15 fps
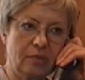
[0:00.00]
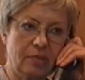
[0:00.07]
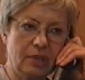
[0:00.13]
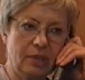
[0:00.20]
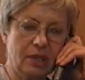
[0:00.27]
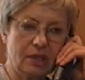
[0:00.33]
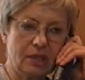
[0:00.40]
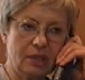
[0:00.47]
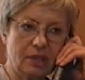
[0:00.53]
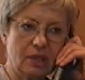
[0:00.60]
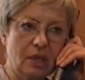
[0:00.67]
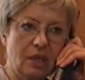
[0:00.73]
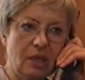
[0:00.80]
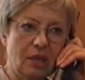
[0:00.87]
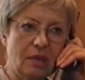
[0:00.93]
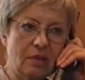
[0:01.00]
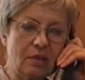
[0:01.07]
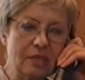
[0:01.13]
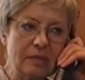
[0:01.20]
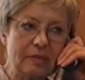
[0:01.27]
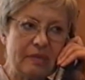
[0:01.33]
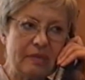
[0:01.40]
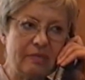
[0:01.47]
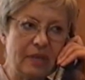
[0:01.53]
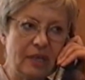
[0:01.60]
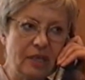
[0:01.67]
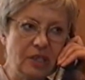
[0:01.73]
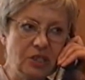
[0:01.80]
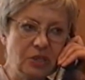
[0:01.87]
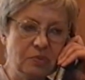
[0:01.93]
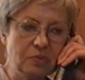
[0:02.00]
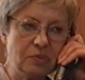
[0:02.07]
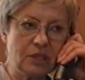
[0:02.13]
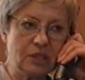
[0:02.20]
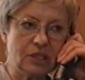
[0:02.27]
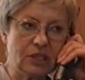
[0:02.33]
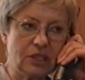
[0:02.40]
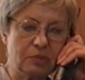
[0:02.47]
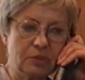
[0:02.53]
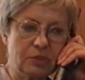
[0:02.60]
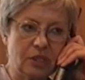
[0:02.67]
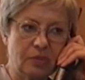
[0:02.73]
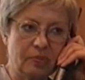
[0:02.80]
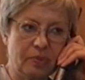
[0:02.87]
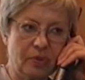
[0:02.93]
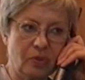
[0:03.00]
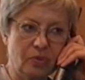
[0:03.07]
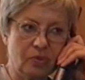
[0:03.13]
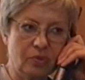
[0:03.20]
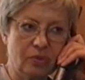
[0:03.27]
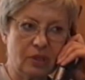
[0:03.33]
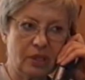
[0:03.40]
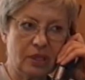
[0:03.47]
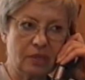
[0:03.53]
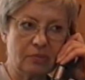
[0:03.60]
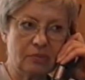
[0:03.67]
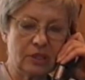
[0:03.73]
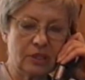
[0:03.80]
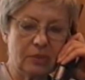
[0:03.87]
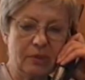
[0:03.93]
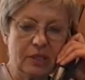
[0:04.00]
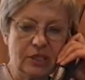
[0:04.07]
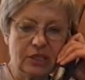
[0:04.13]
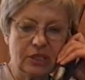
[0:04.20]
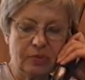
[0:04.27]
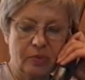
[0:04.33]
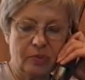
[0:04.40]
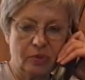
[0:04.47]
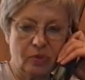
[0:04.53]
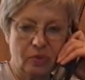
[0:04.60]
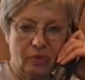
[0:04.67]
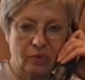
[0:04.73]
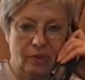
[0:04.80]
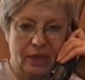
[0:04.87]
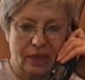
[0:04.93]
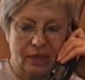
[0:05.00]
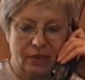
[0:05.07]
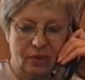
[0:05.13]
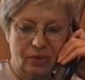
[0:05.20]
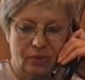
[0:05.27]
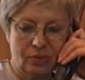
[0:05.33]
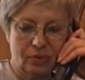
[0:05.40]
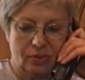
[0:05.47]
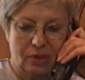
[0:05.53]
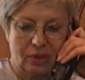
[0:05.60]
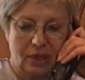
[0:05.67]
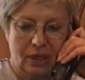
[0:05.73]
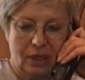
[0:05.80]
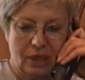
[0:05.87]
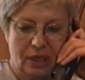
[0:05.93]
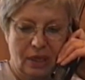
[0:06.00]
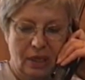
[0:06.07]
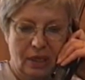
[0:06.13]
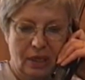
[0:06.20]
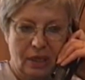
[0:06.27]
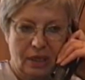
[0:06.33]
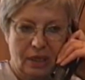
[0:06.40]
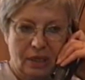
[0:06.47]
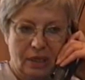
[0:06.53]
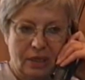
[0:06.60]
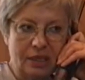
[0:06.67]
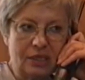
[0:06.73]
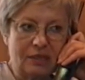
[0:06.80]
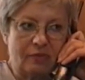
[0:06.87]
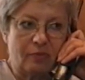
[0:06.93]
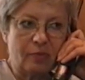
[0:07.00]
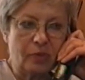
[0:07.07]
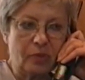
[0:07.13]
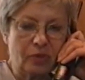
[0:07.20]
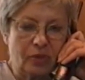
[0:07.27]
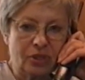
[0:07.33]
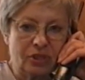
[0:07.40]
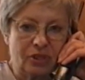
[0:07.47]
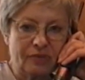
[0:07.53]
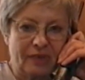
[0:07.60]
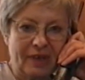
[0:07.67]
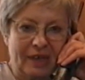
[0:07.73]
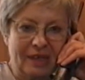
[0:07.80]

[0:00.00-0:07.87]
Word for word: Dzieli się z nim swoim niepokojem i prosi go, aby podjechał na średnią zobaczyć, czy z chłopakiem wszystko w porządku.